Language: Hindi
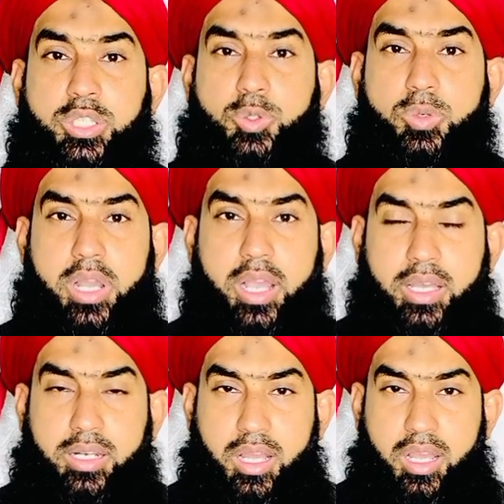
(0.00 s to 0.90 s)
तो
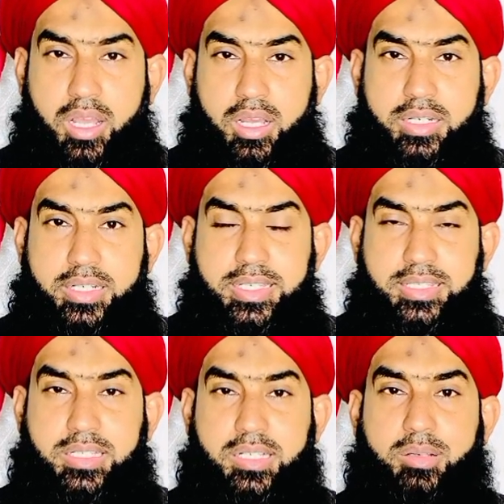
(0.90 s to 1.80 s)
हलाल
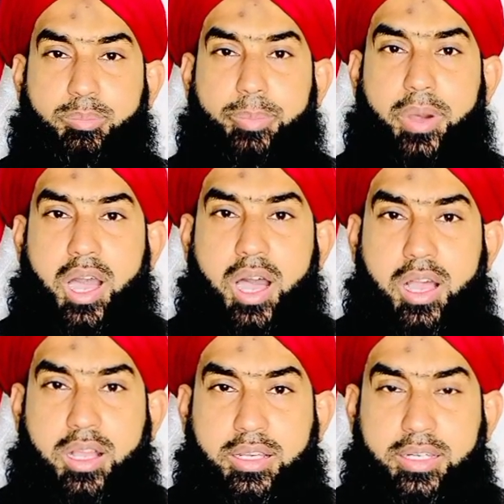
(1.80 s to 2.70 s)
रिस्क
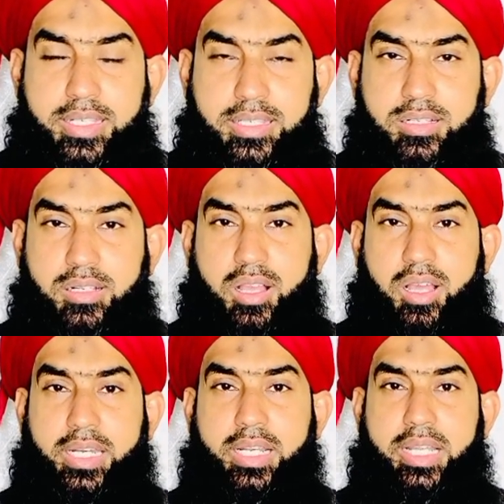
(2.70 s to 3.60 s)
पाक रिस्क
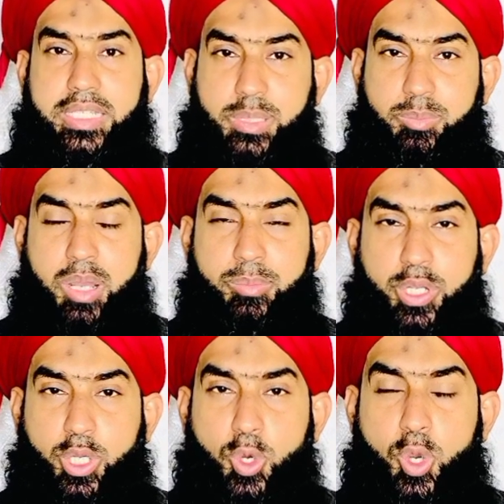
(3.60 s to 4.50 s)
खाने का अहतमाम
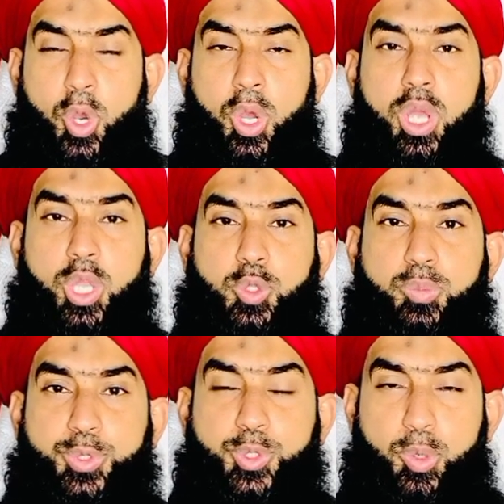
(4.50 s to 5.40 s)
करो
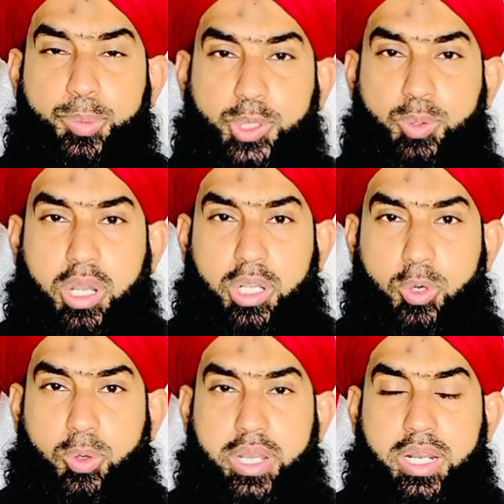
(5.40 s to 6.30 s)
तुम जो भी दुआ
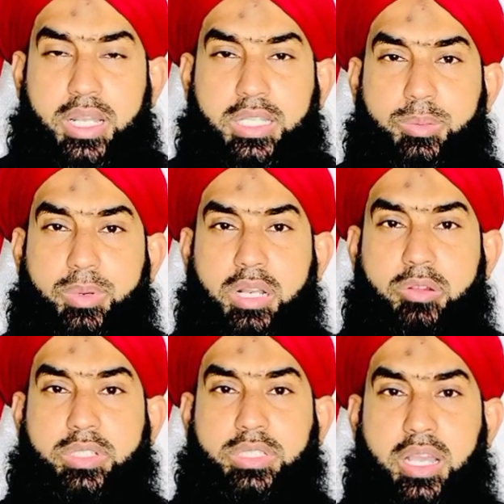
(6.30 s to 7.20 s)
करोगे अल्लाह तबारक
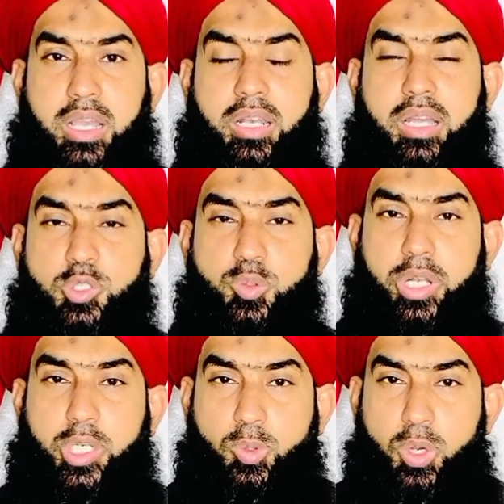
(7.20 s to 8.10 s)
वाली
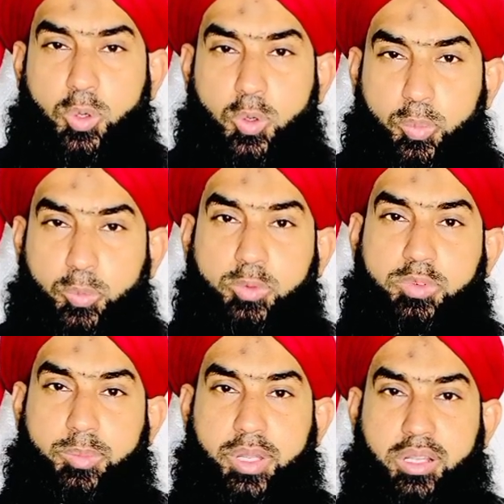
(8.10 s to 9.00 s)
तुम्हारी दुआ को कबूल
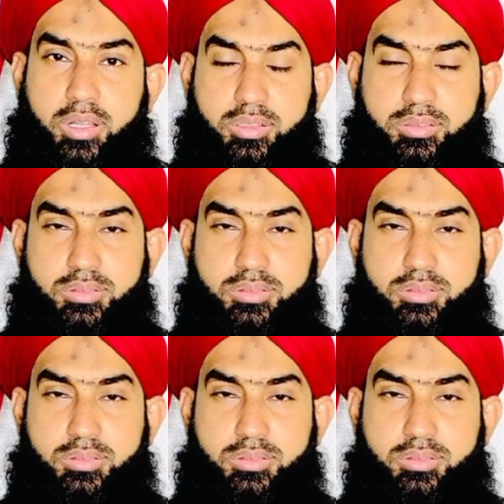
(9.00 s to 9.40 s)
फरमाएगा